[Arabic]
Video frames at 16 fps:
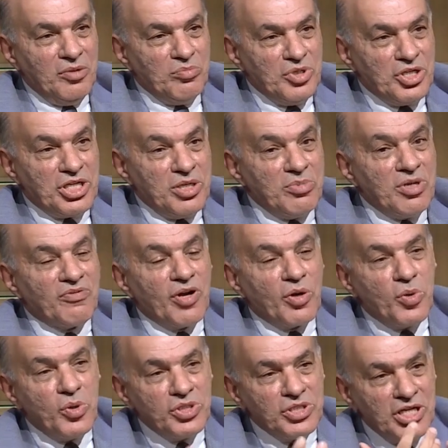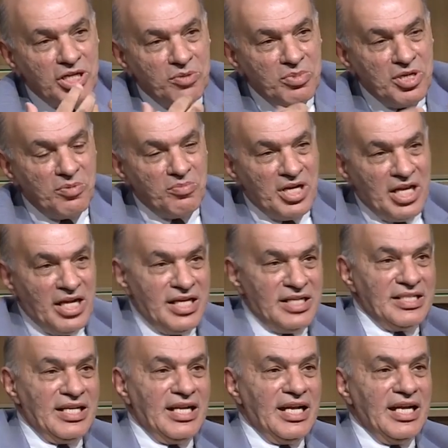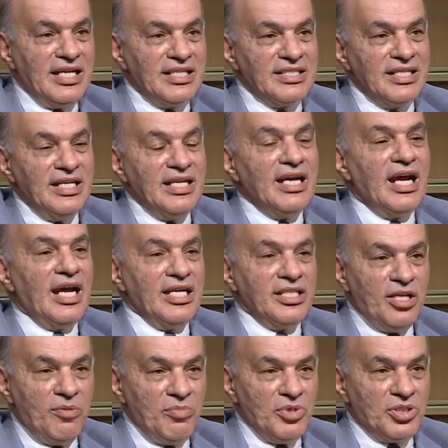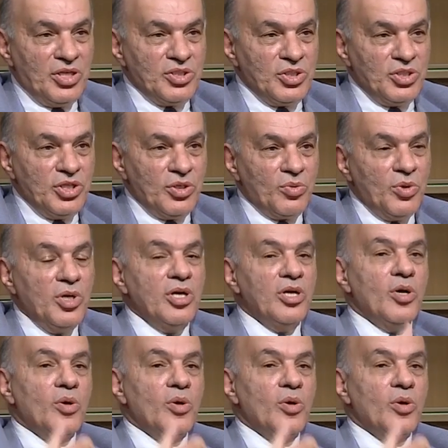مش كبير فجزء كبير من هذا الغاز هيتم تصديره